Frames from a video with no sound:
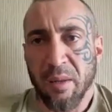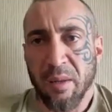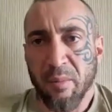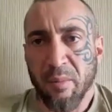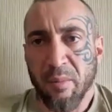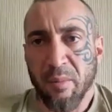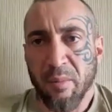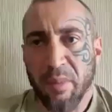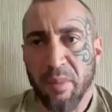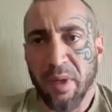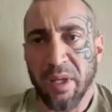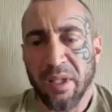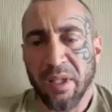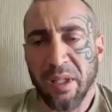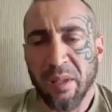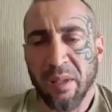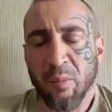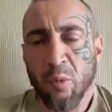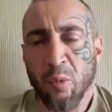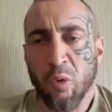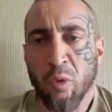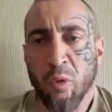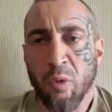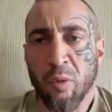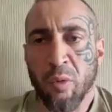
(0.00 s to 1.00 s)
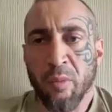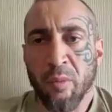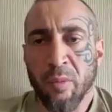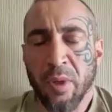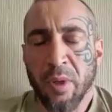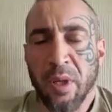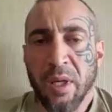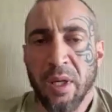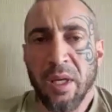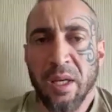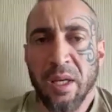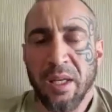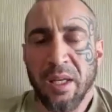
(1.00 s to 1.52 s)
Поэтому
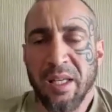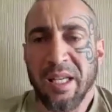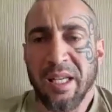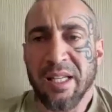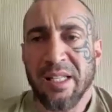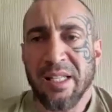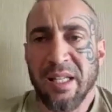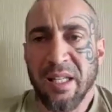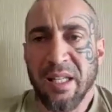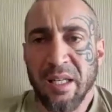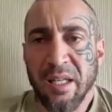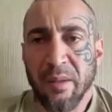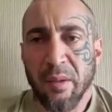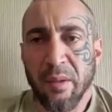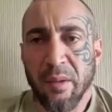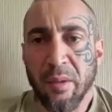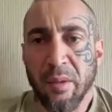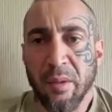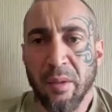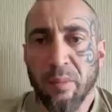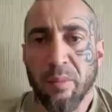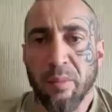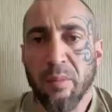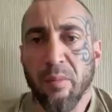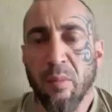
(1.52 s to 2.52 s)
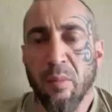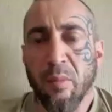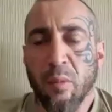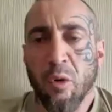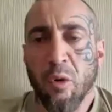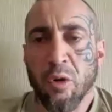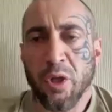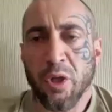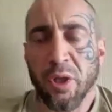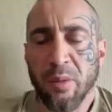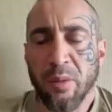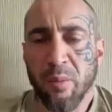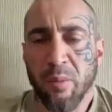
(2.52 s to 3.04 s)
если,
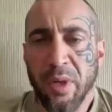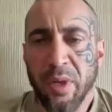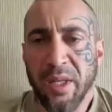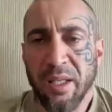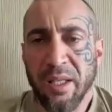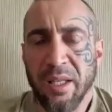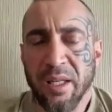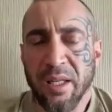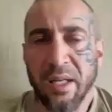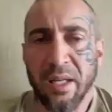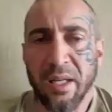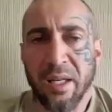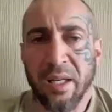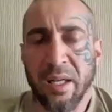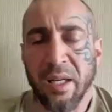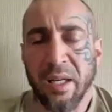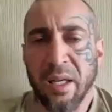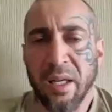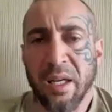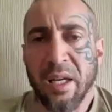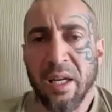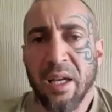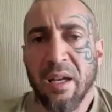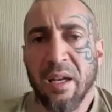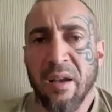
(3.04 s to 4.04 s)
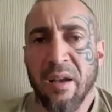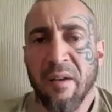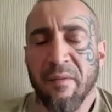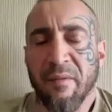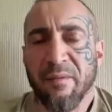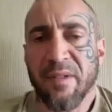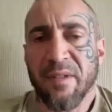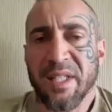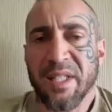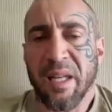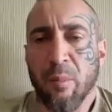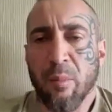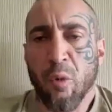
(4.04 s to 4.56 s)
может быть, э,
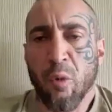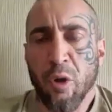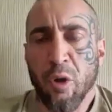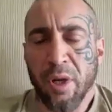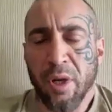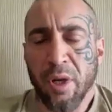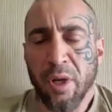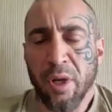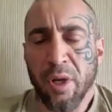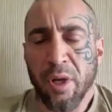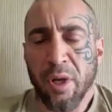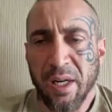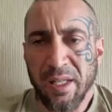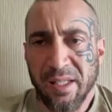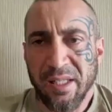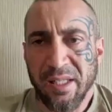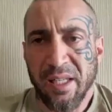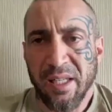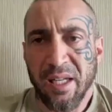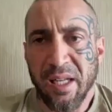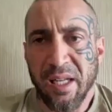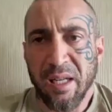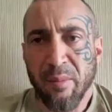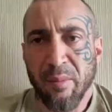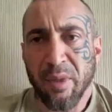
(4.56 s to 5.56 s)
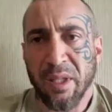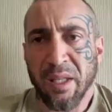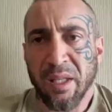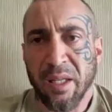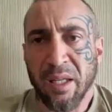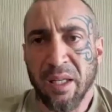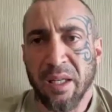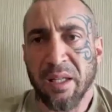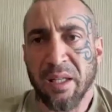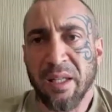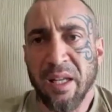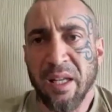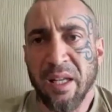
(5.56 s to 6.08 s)
в самой России именно
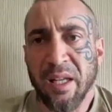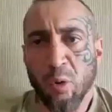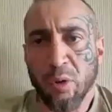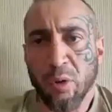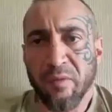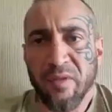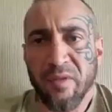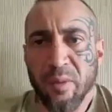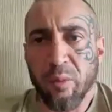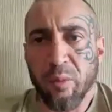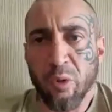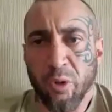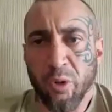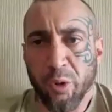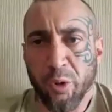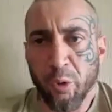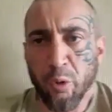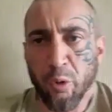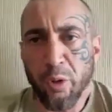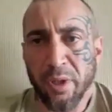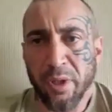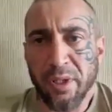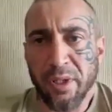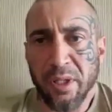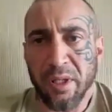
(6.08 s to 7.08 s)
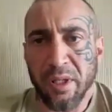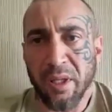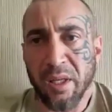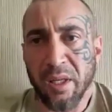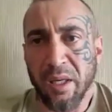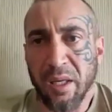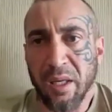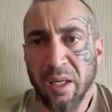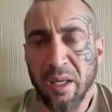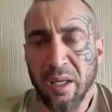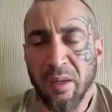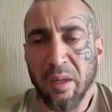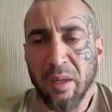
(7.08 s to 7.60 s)
народ взбунтуется
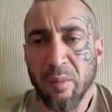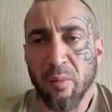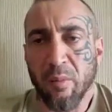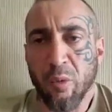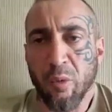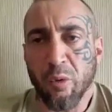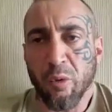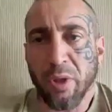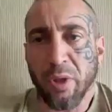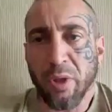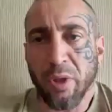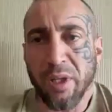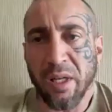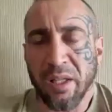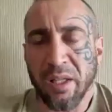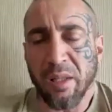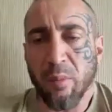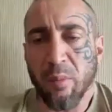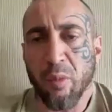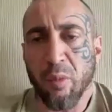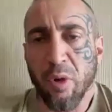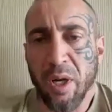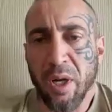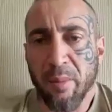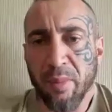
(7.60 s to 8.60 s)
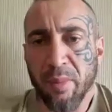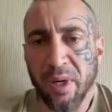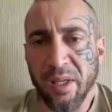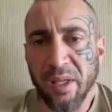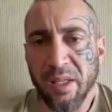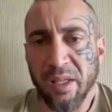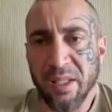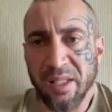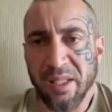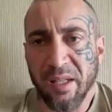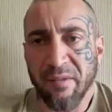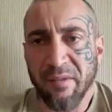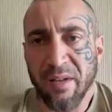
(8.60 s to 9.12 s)
и будет как-то более
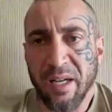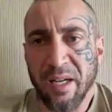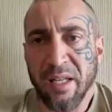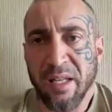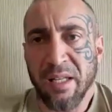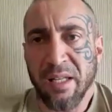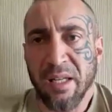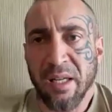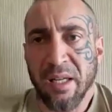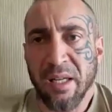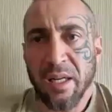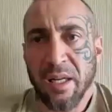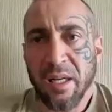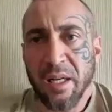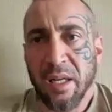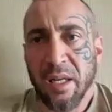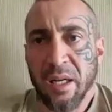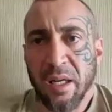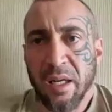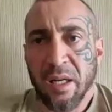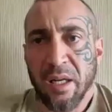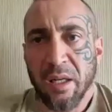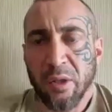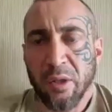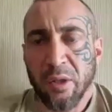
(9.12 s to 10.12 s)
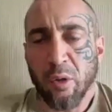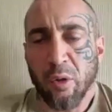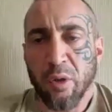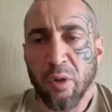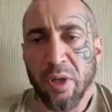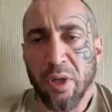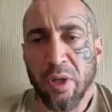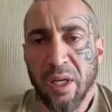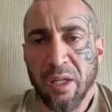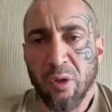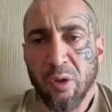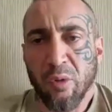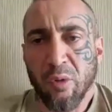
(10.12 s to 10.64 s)
протестовать, то
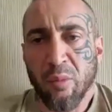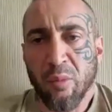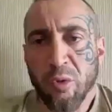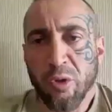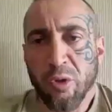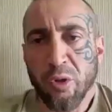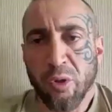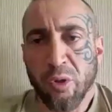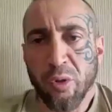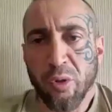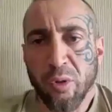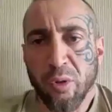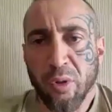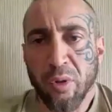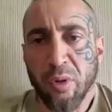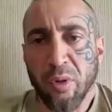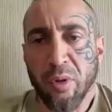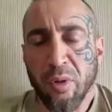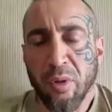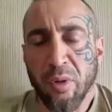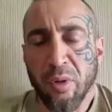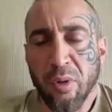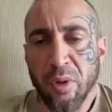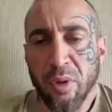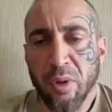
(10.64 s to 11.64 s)
я думаю, что